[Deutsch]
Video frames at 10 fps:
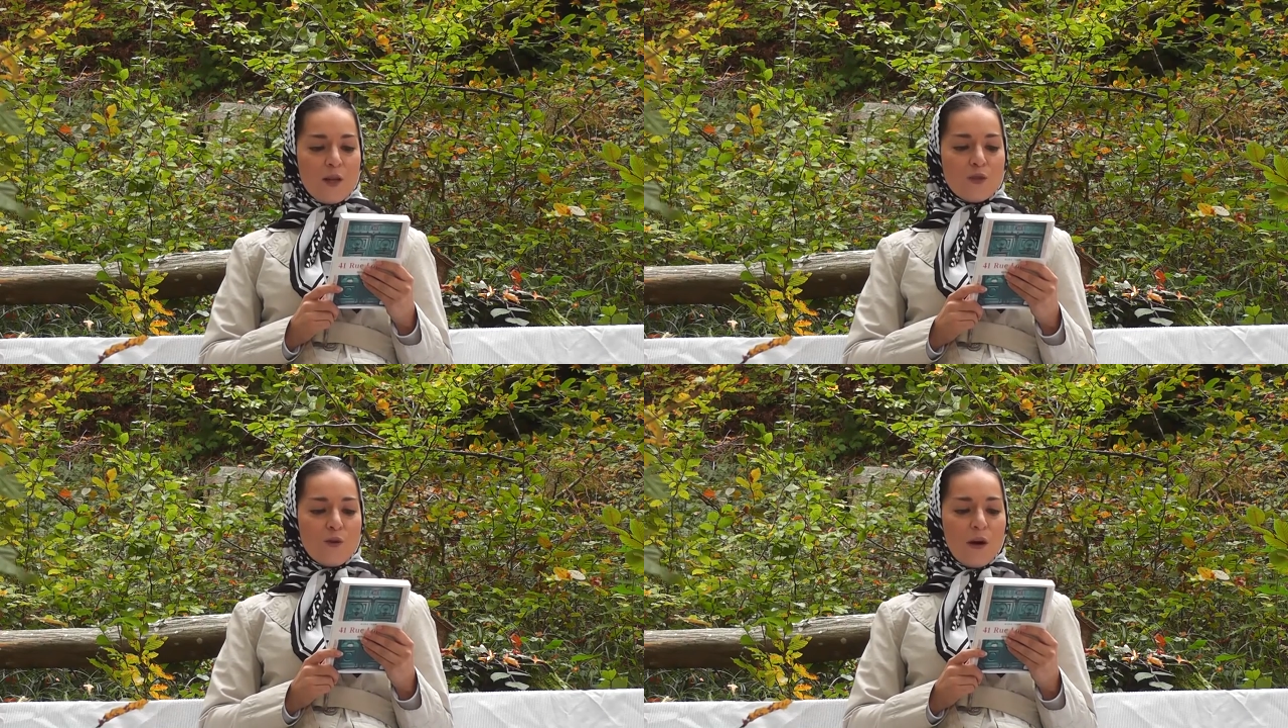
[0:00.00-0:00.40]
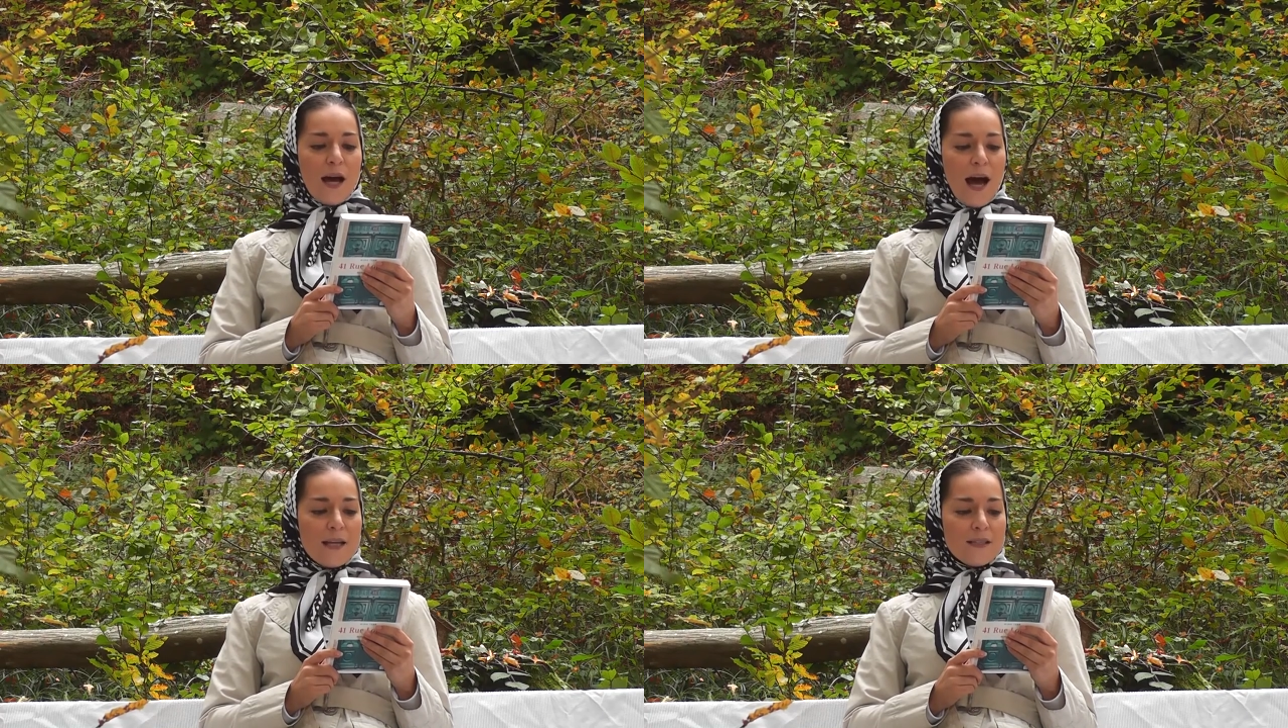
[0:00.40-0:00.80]
zur
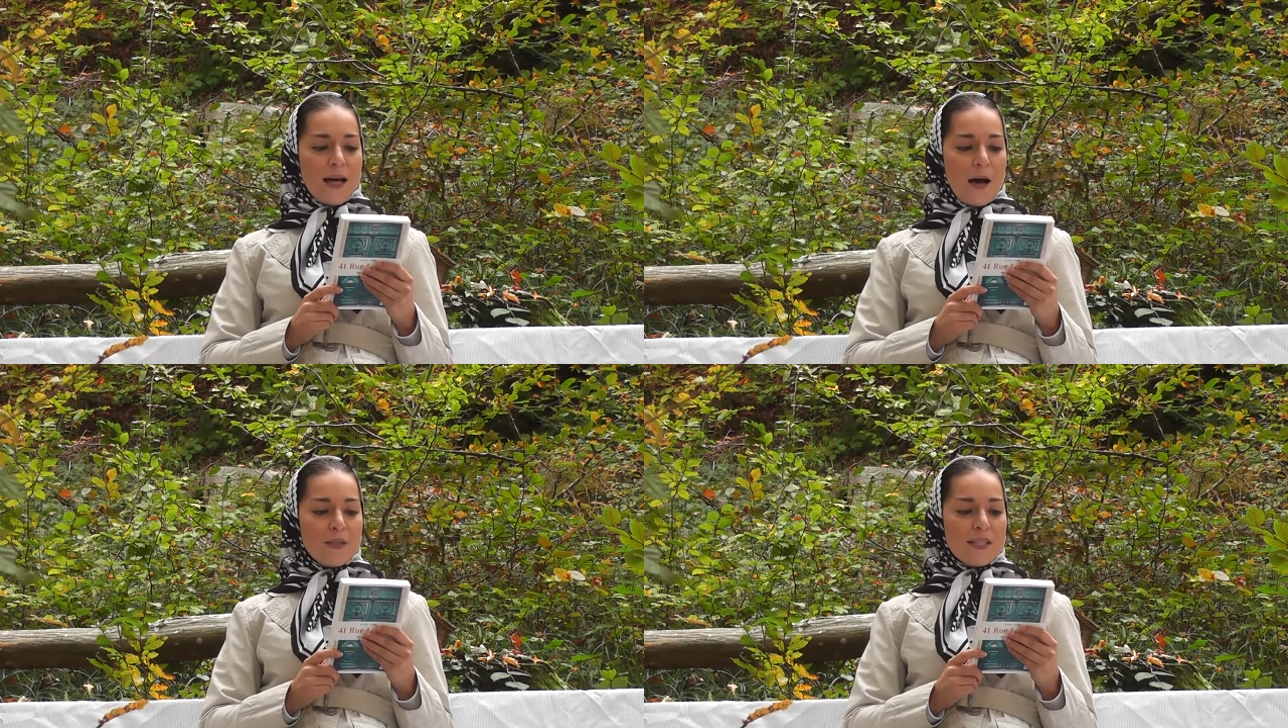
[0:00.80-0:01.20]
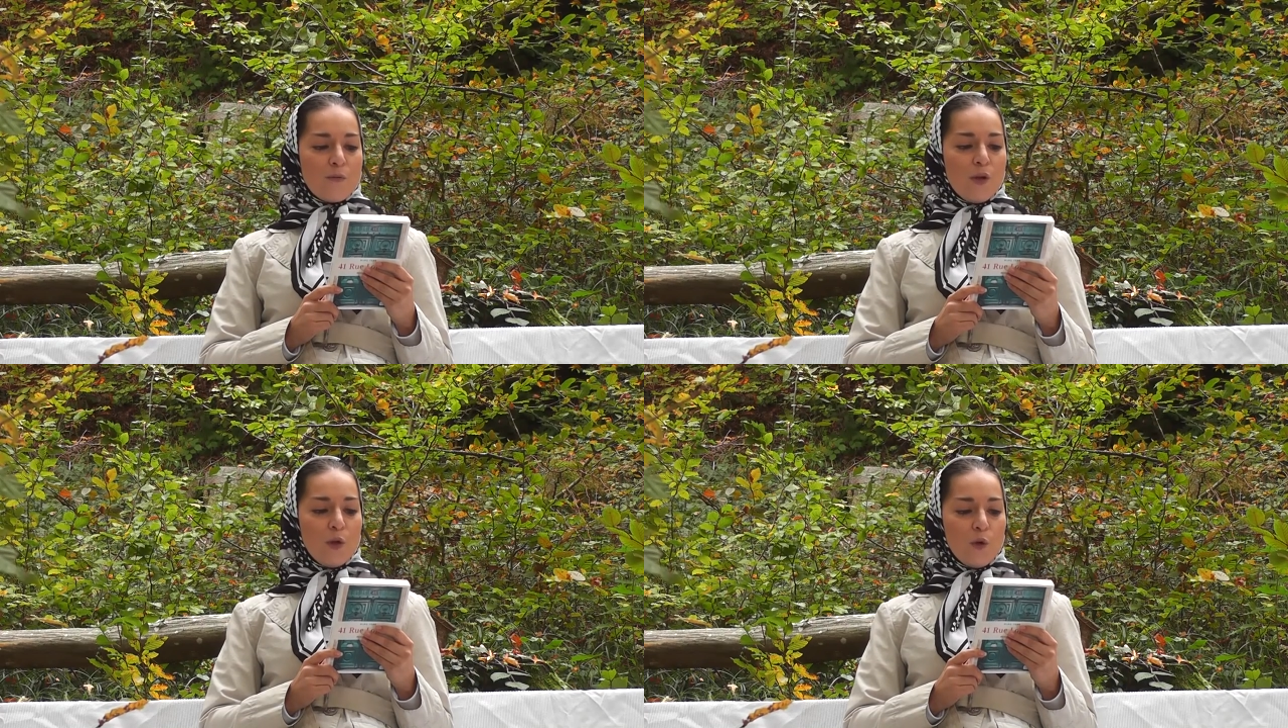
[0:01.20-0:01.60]
Grand Dame des
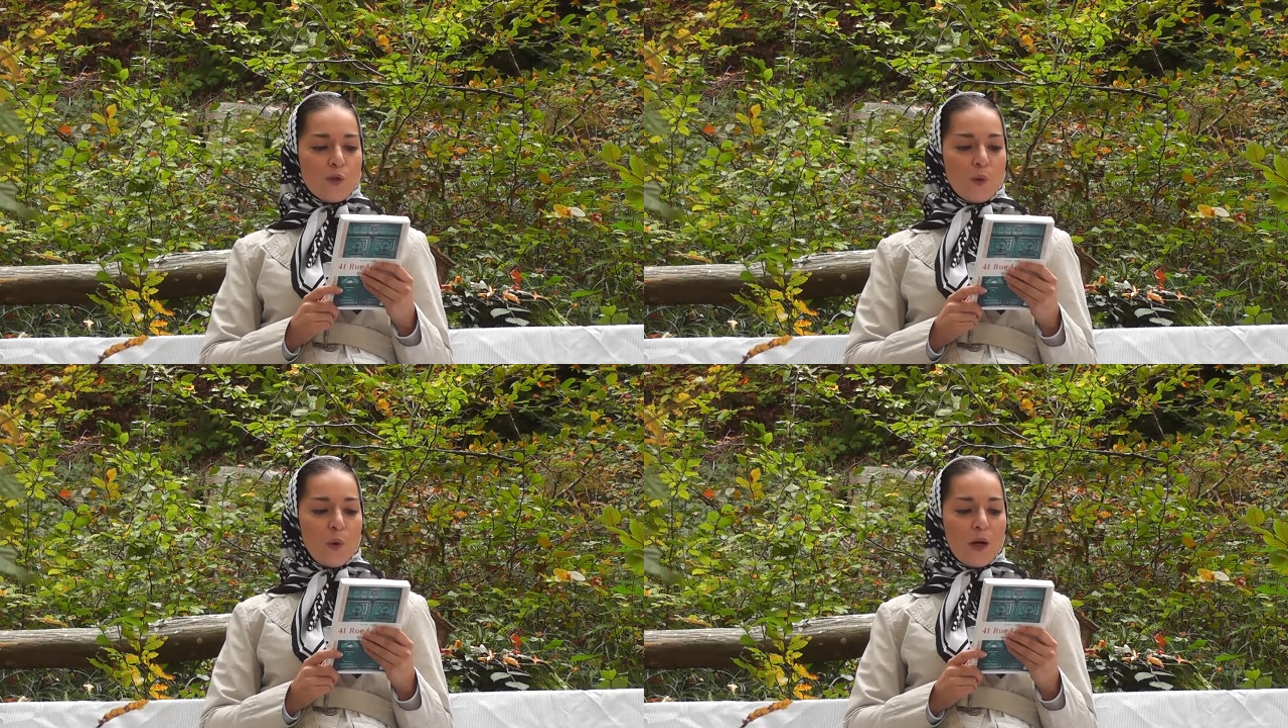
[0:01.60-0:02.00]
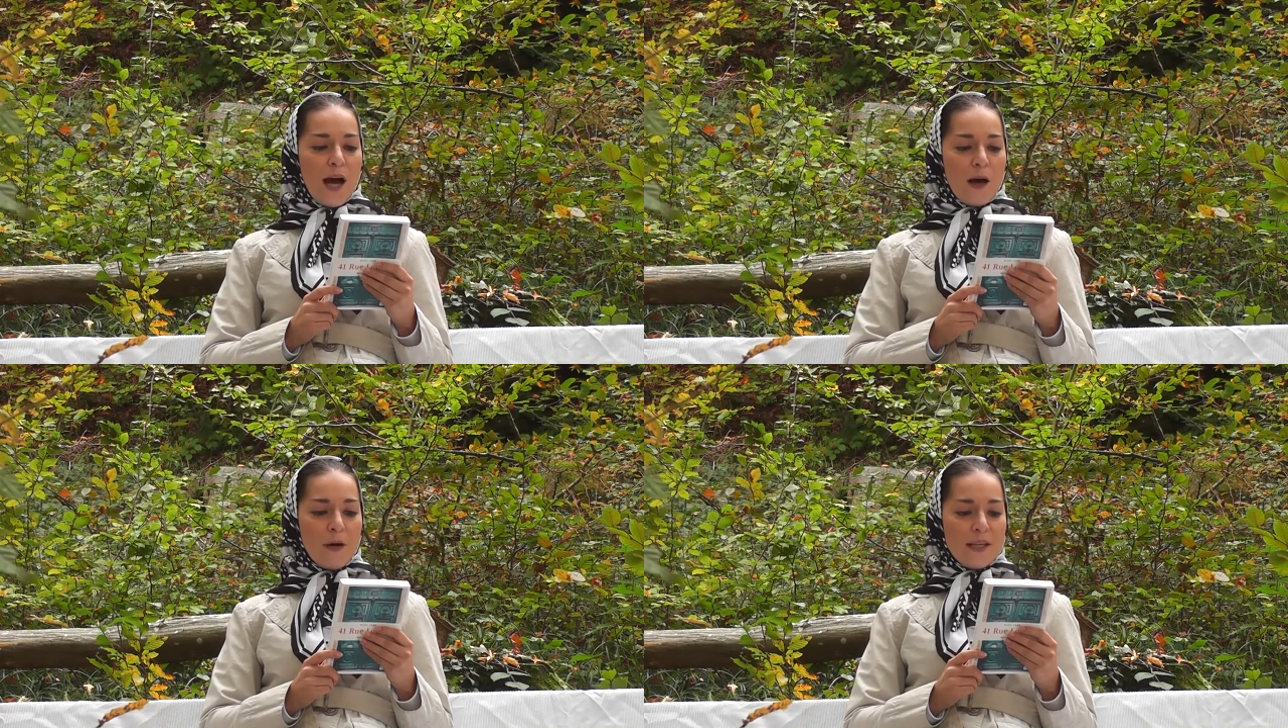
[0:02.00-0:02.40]
Milieus
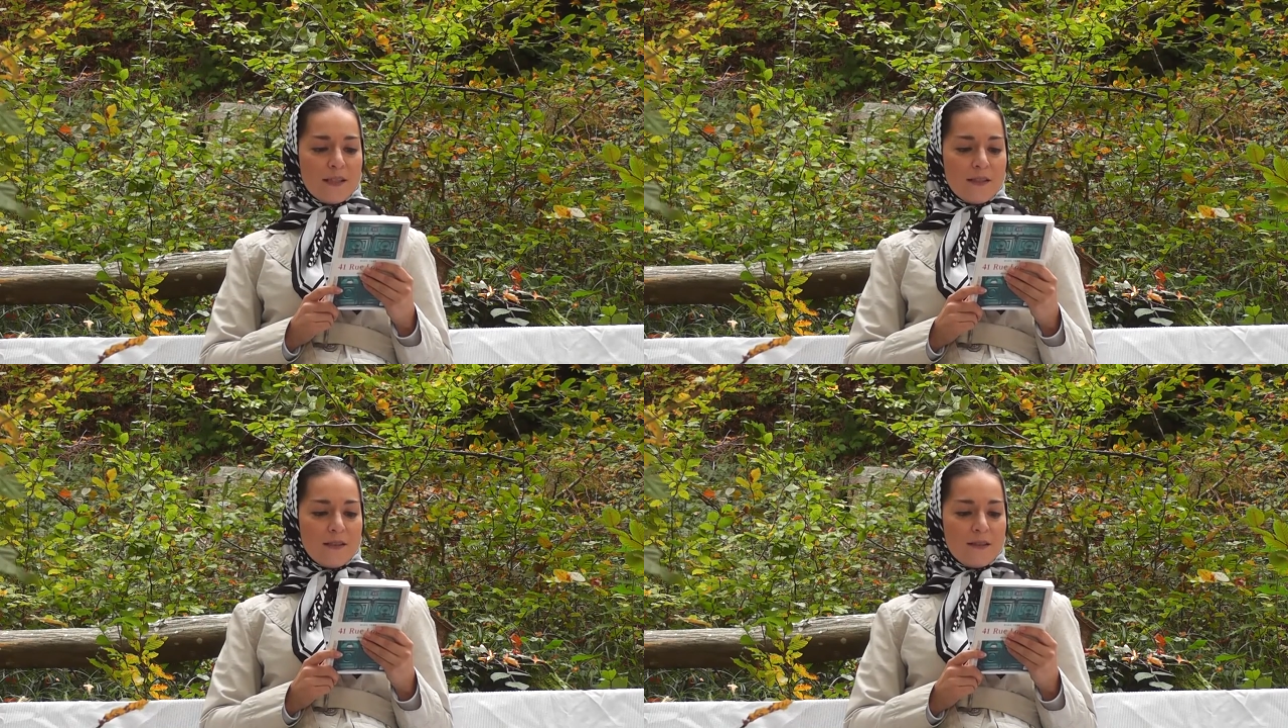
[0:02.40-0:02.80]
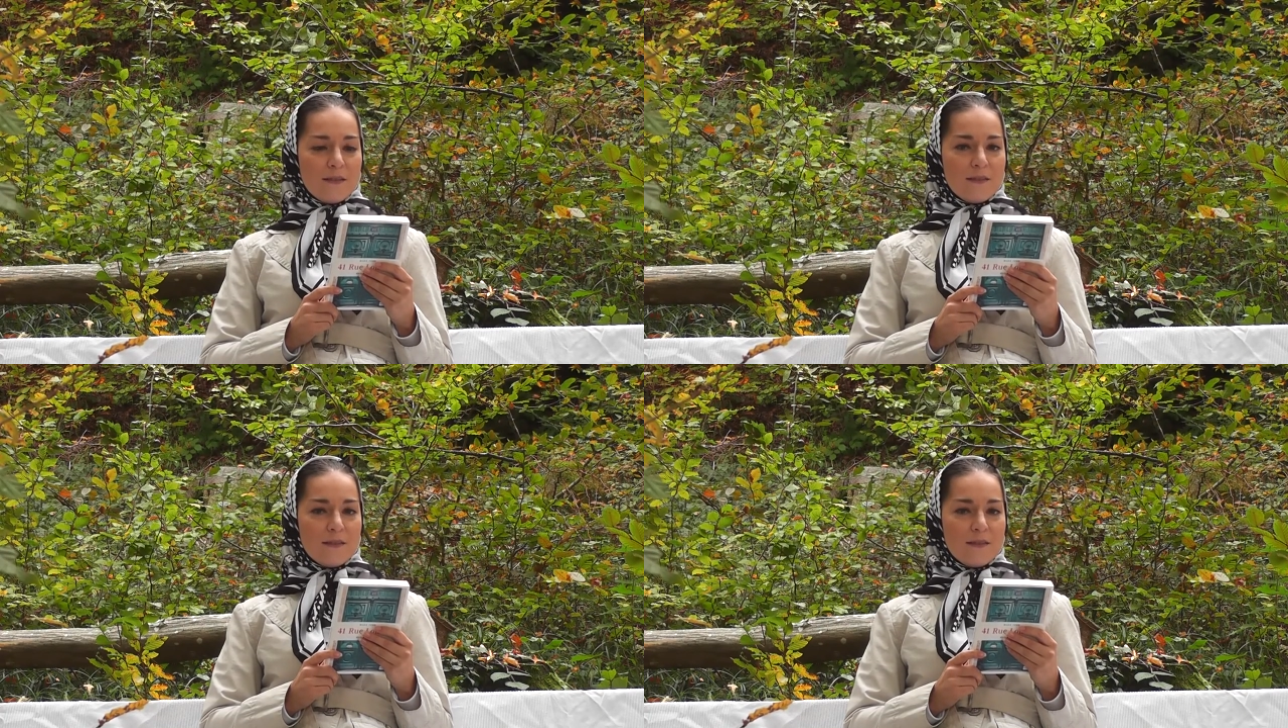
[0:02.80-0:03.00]
hochgearbeitet.